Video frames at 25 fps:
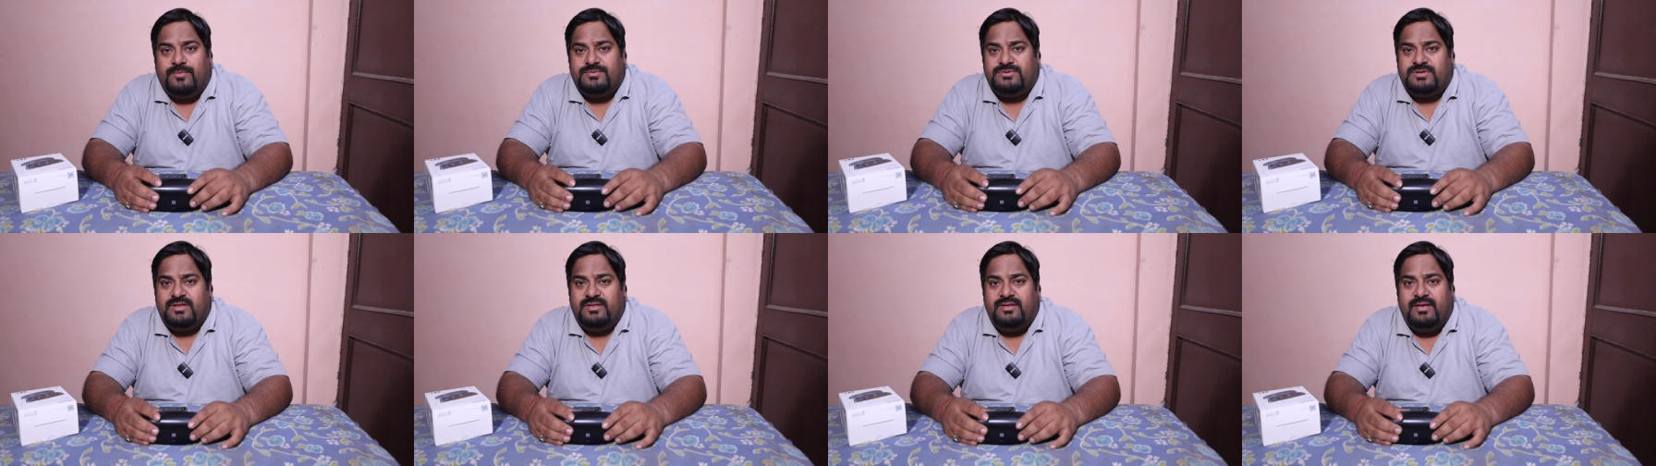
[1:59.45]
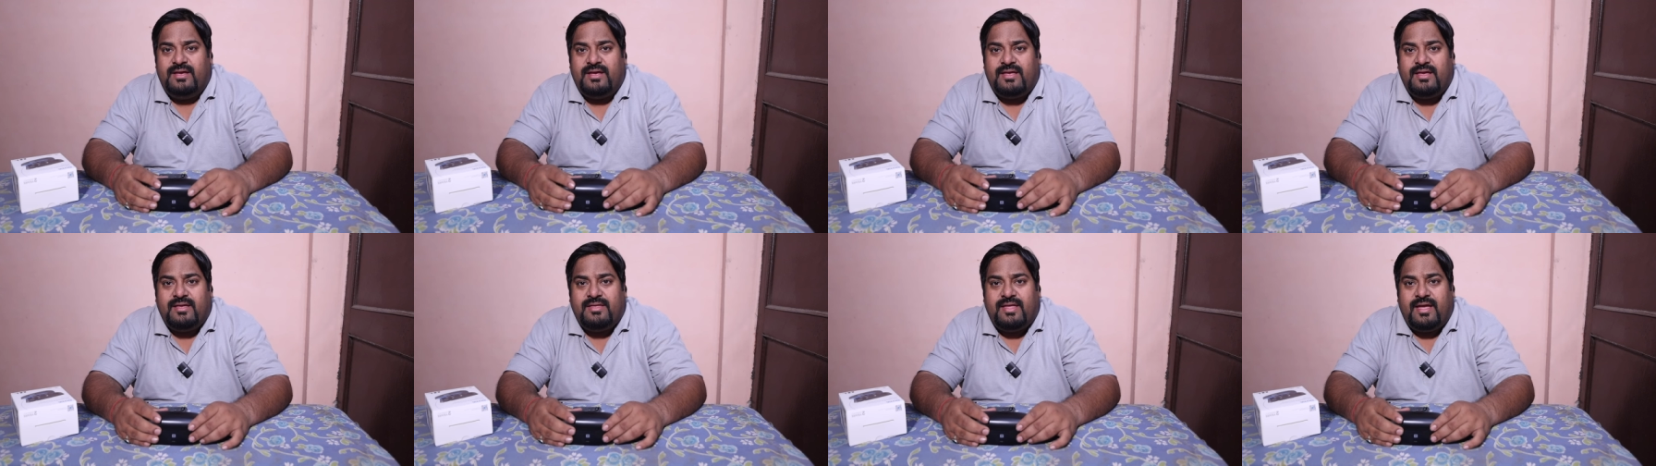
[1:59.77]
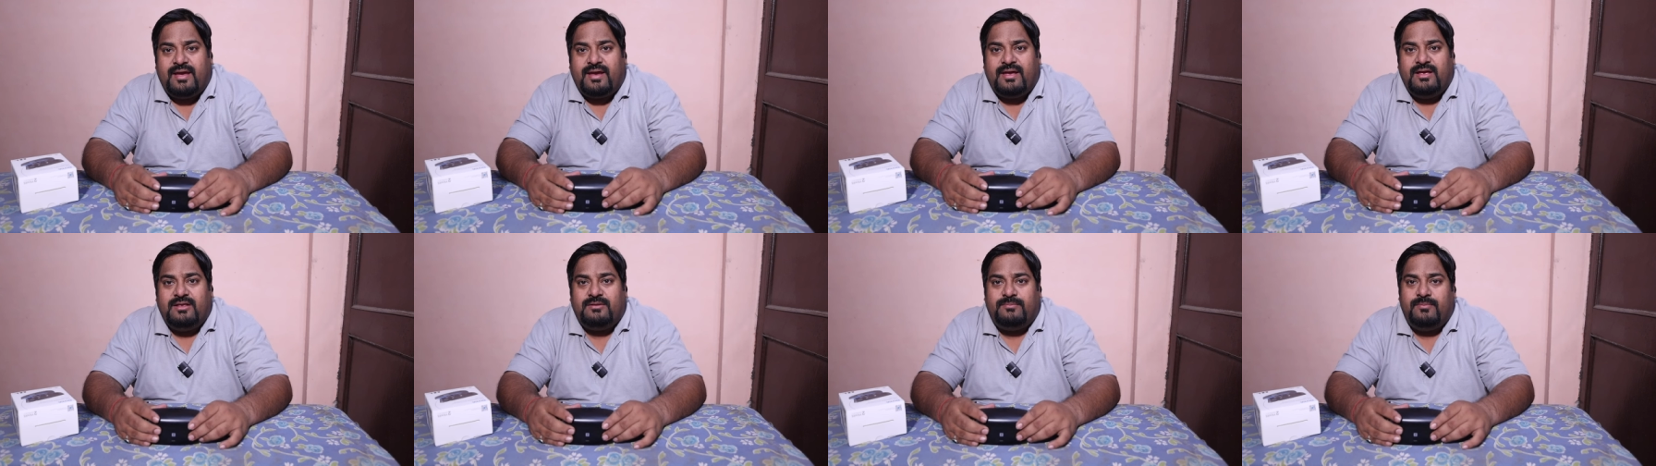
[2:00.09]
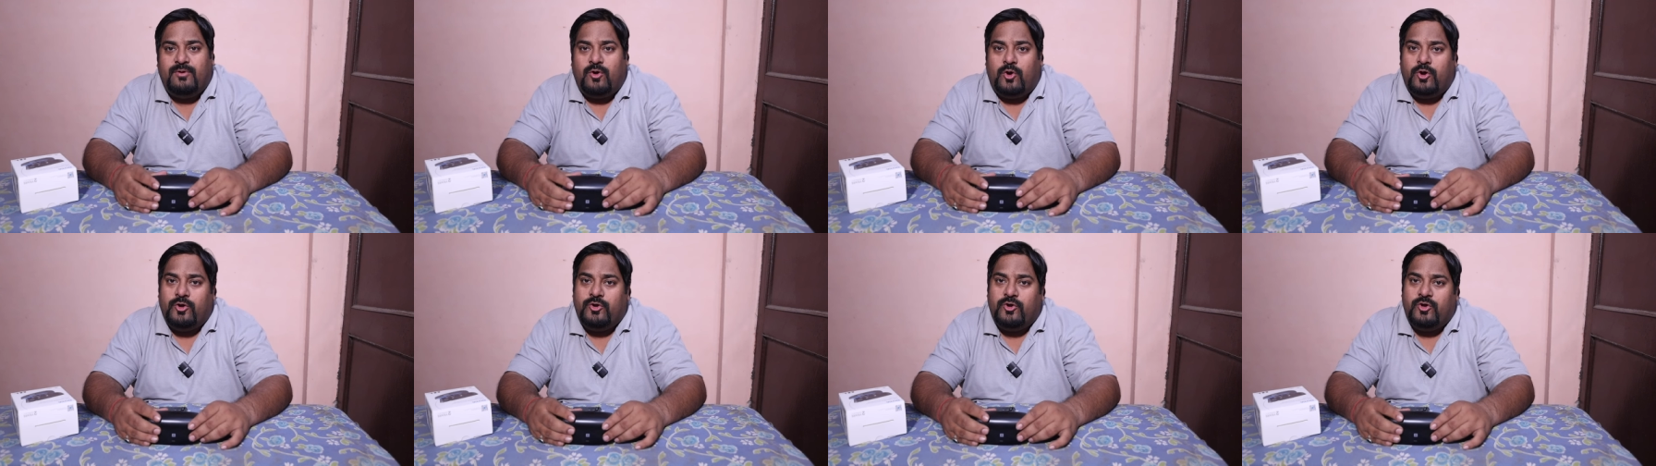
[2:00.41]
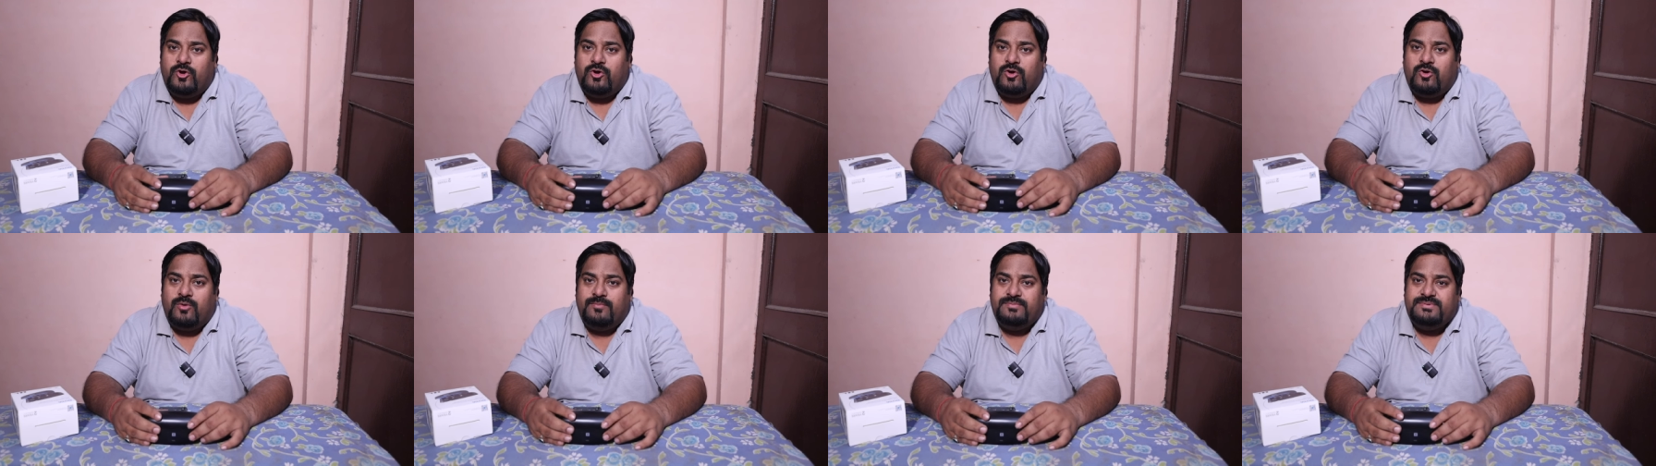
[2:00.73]
ऑप्शन दिया है ताकि इसमें
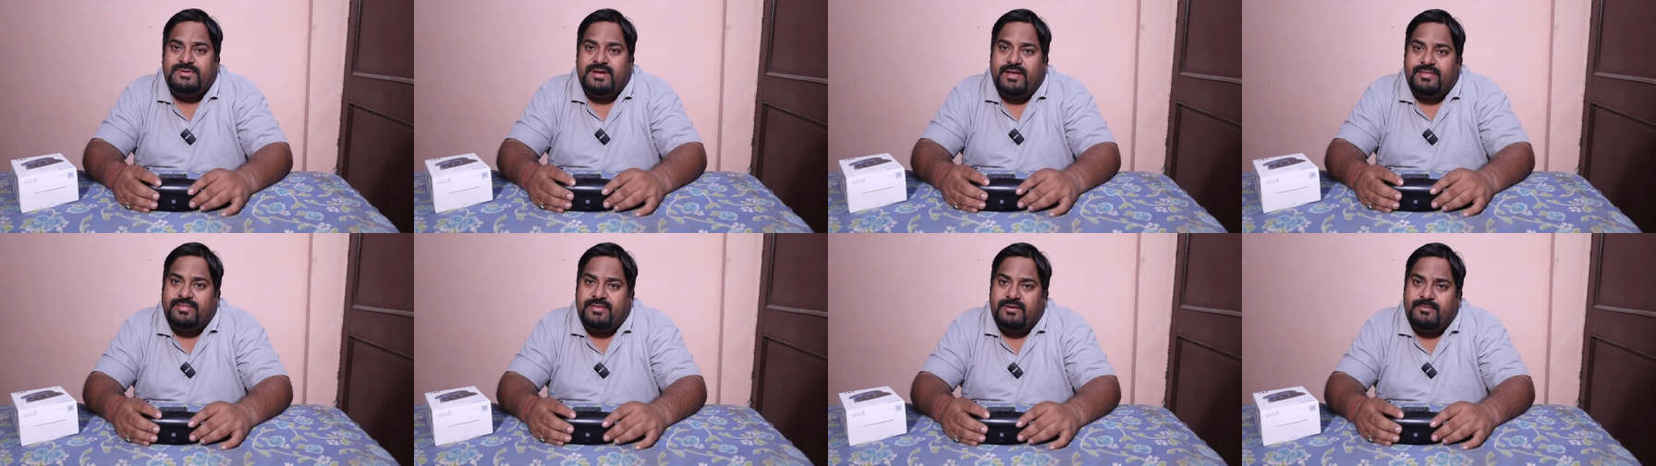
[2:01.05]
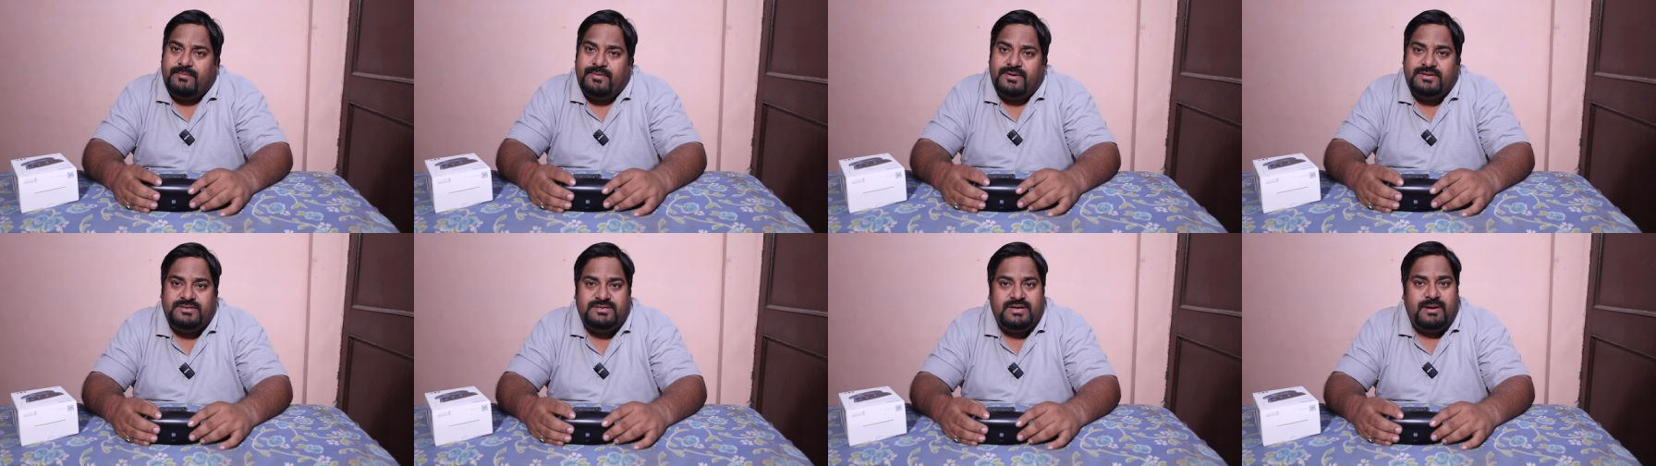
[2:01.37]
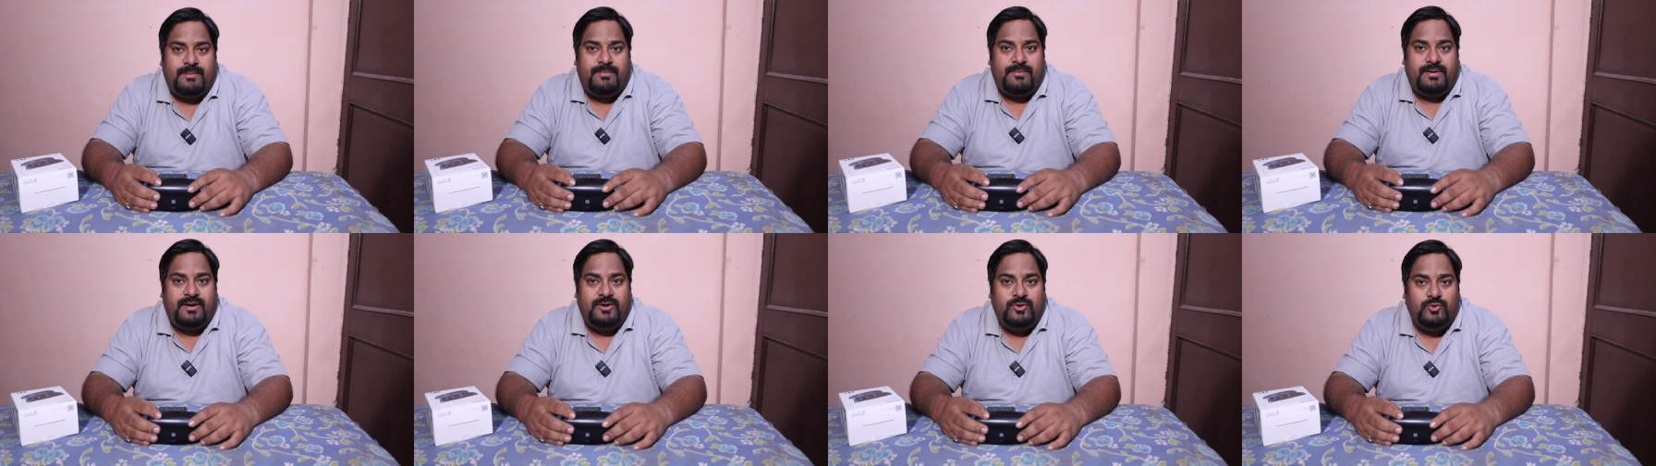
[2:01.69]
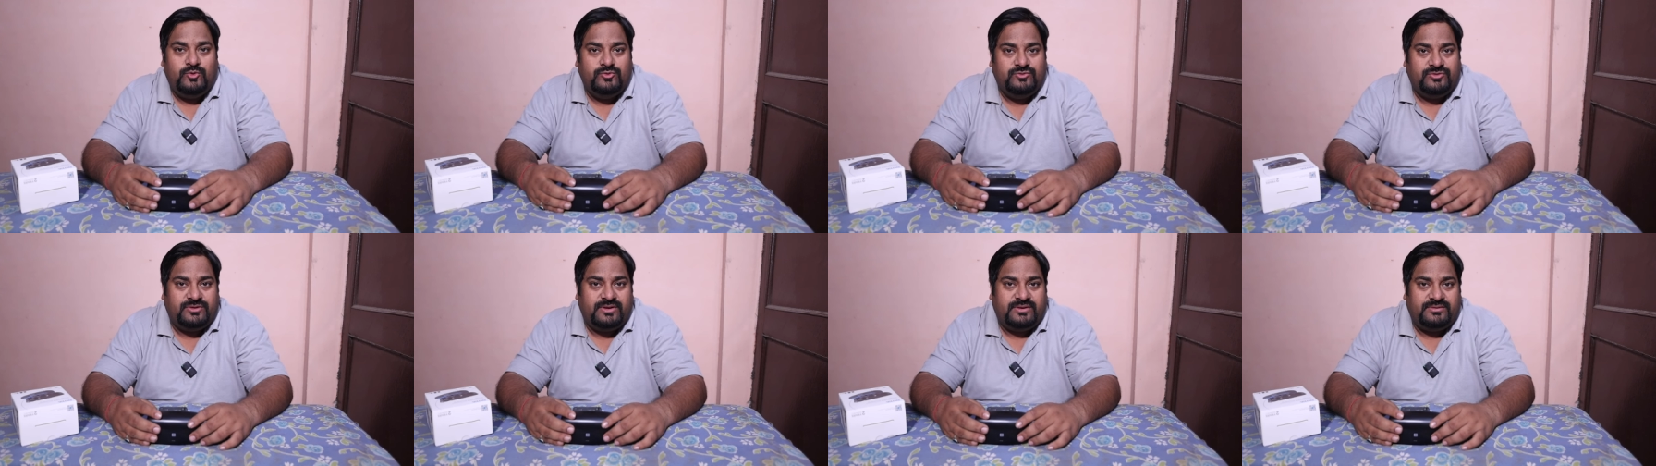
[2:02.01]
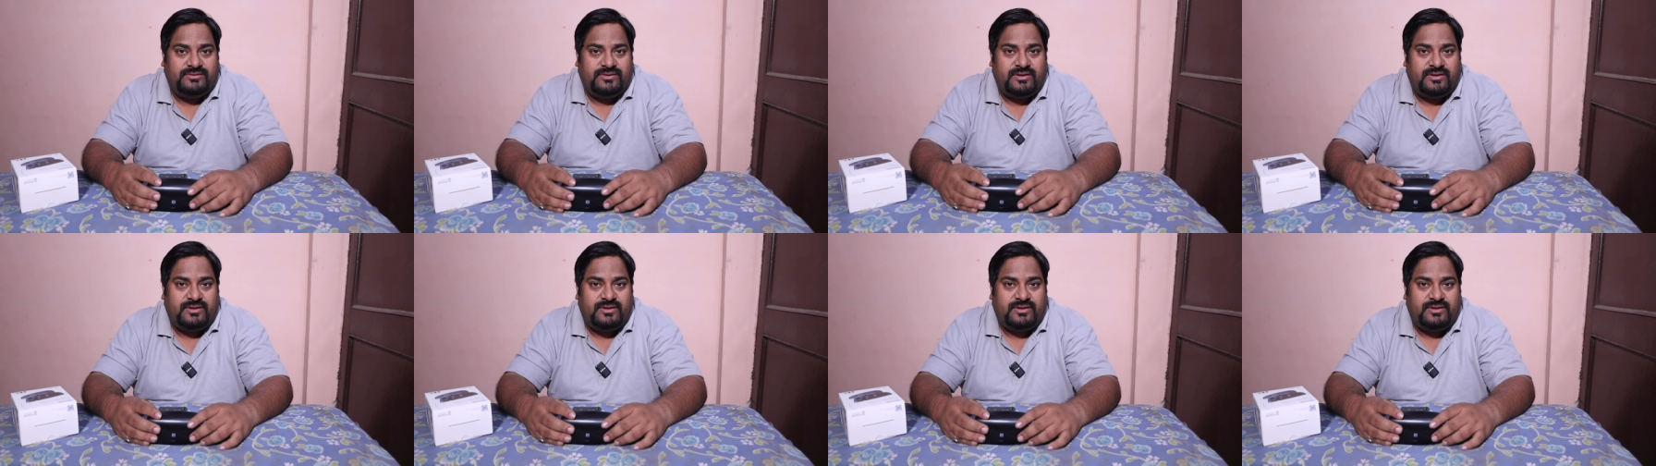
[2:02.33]
ऑडियो को हम जैसे मर्जी अपना यूज़ कर